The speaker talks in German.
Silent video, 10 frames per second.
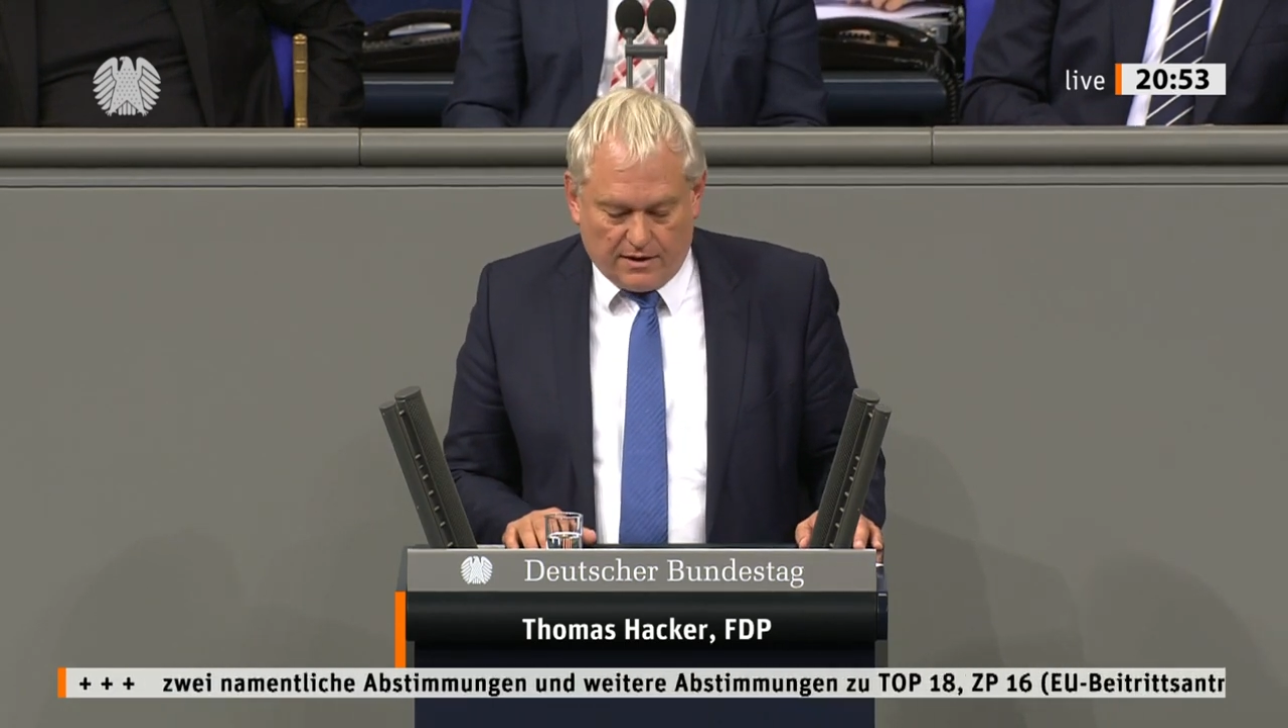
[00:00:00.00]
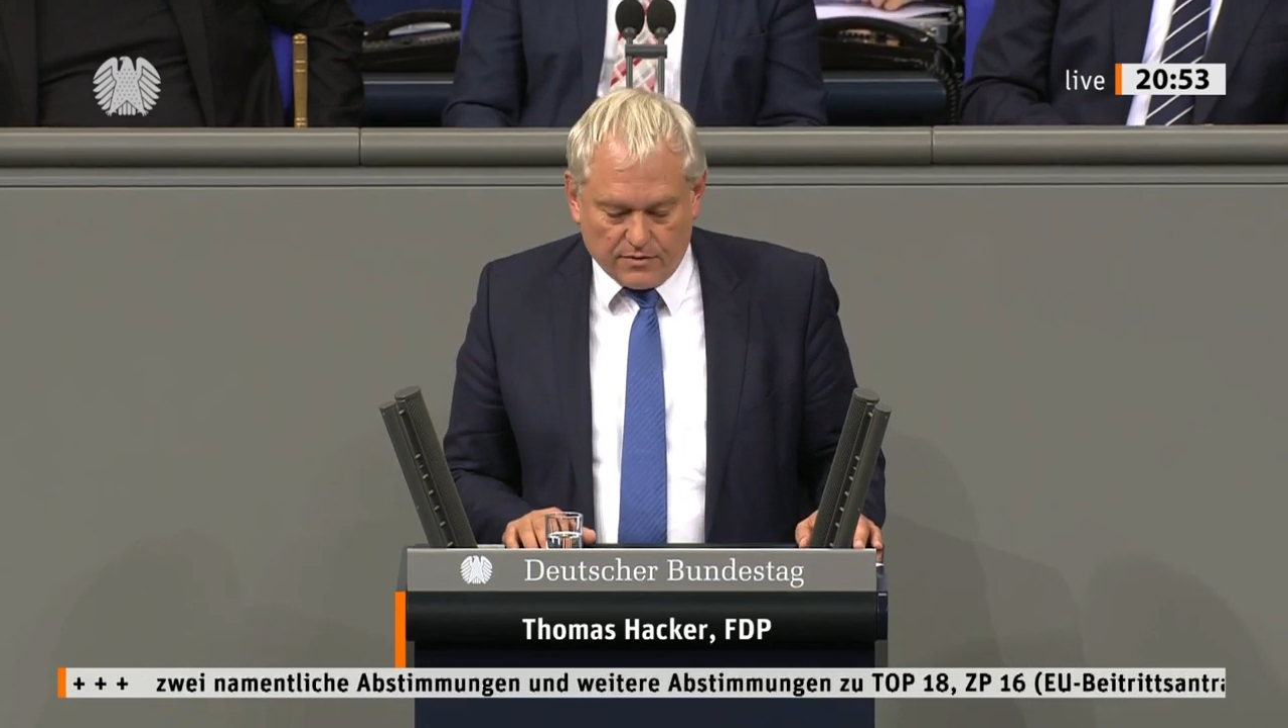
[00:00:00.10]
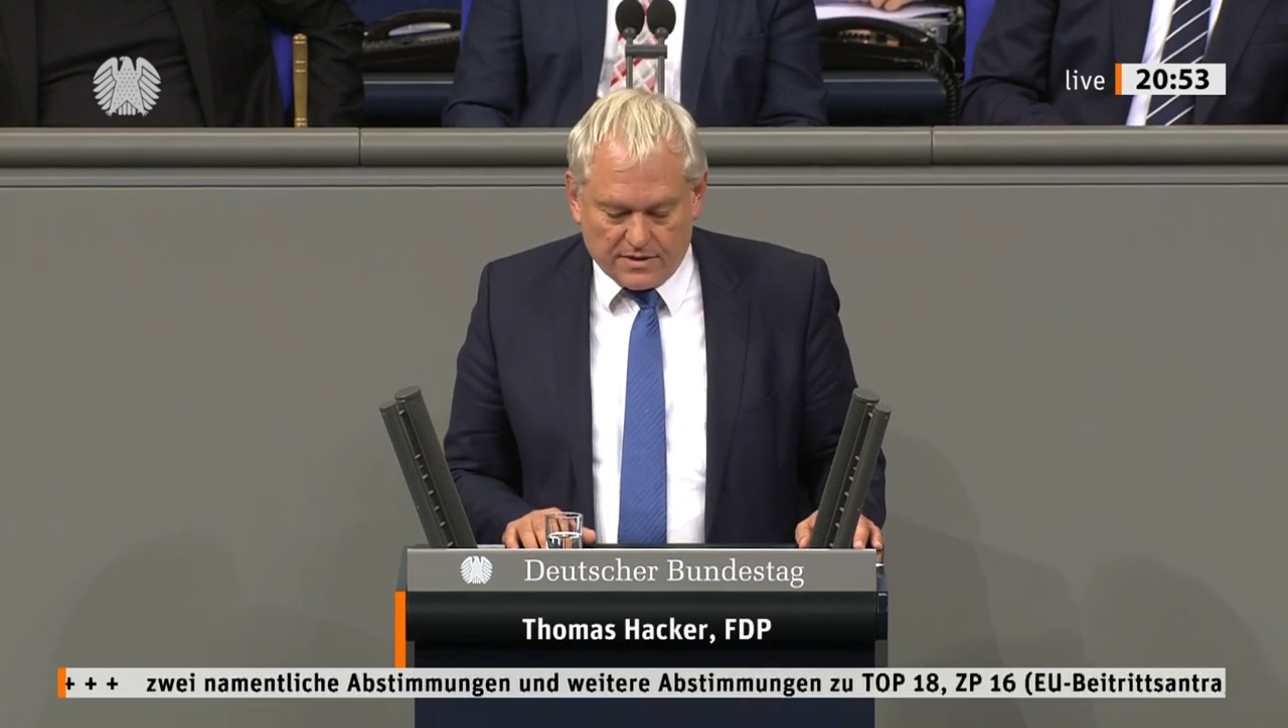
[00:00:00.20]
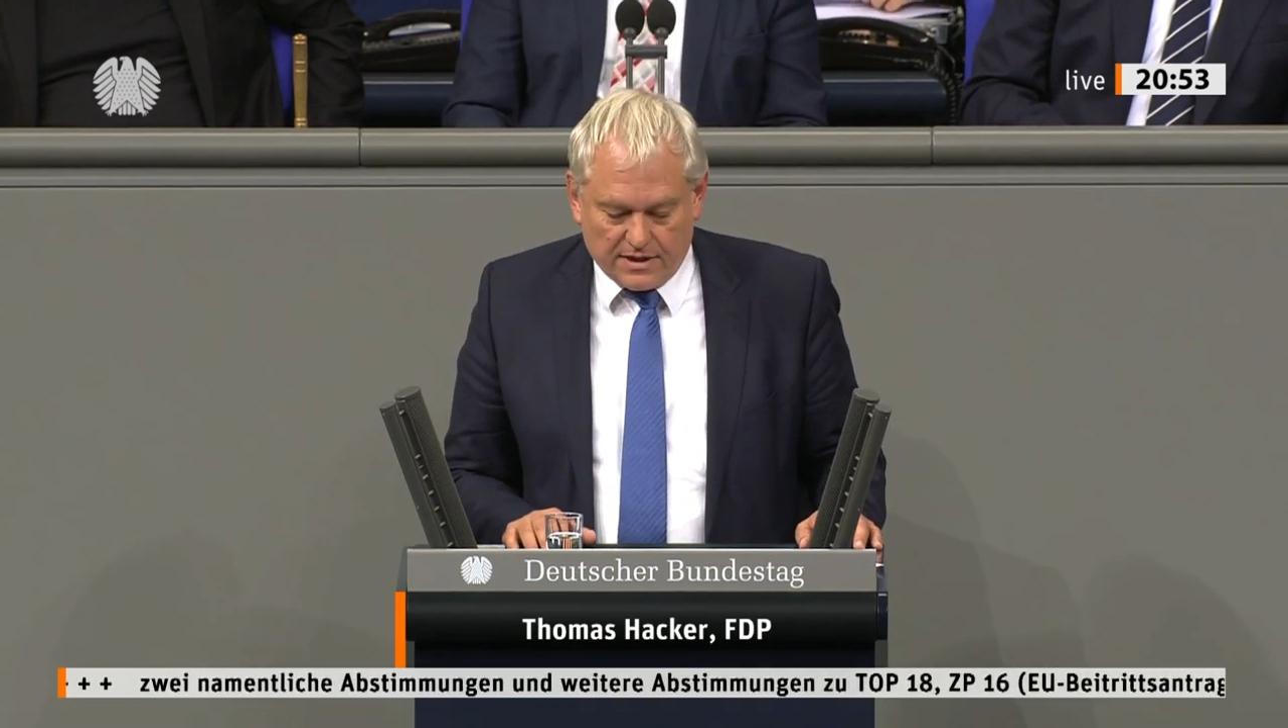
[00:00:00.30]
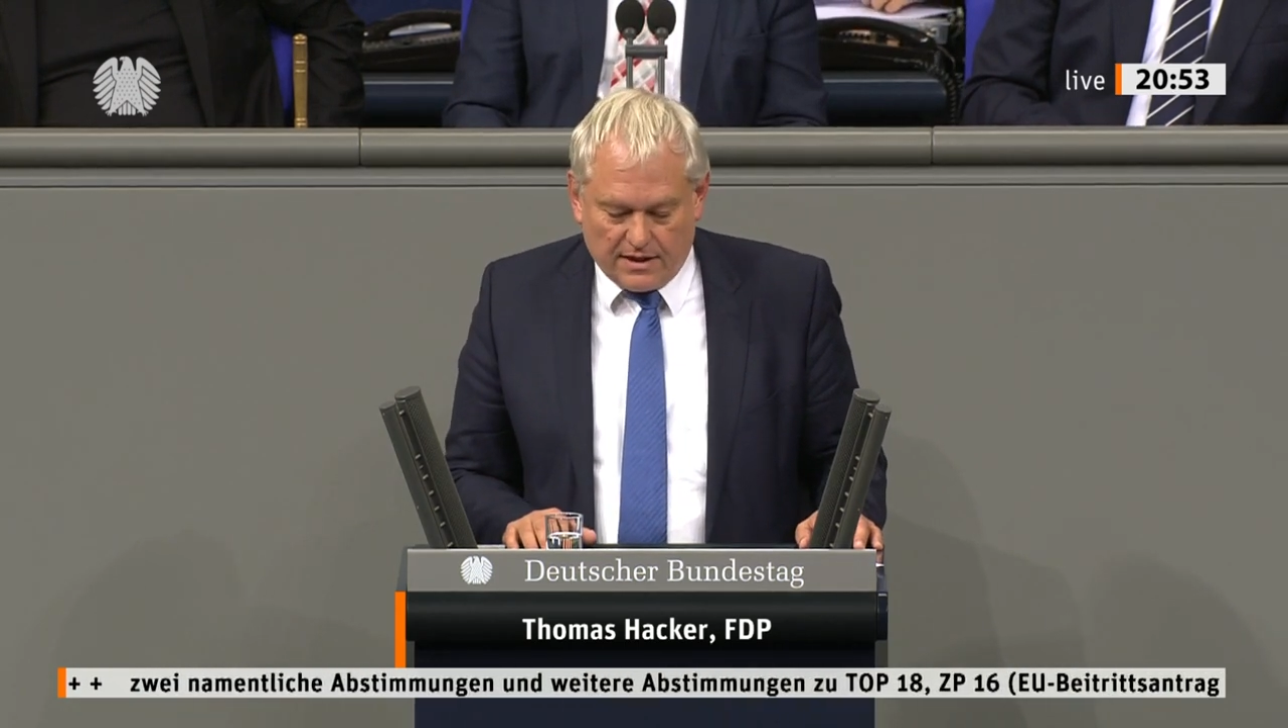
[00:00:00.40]

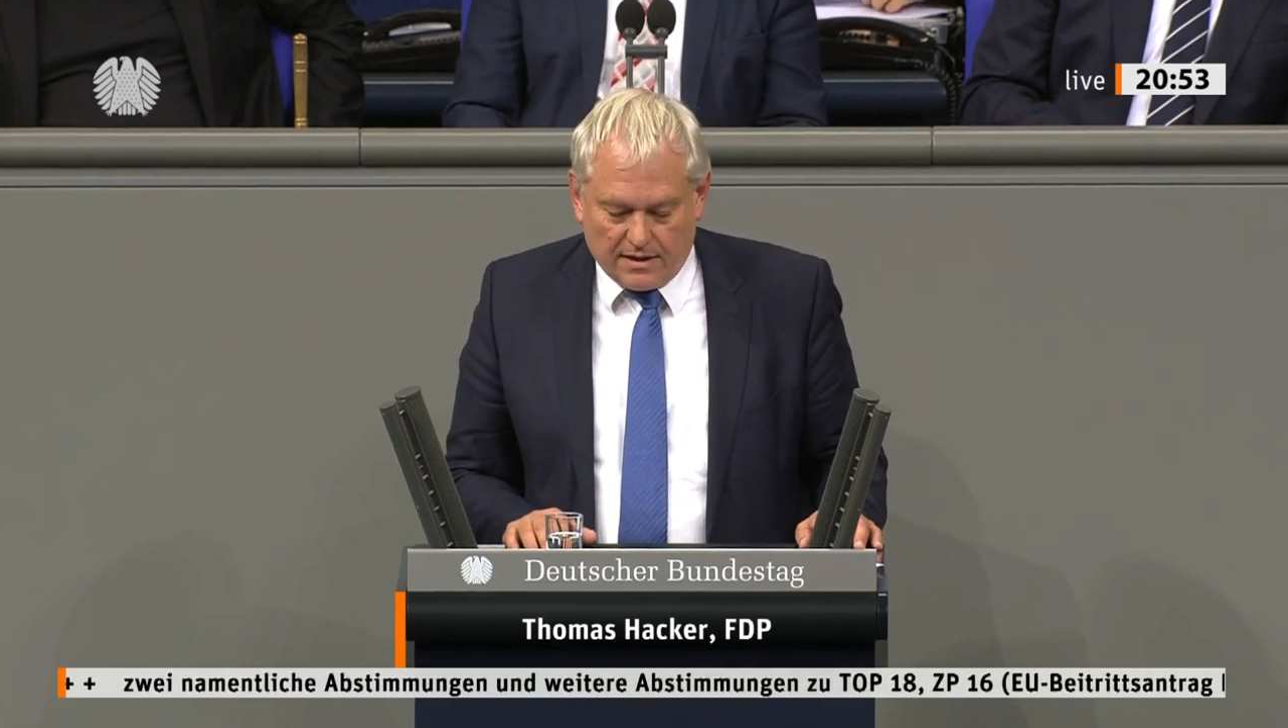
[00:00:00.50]
aus der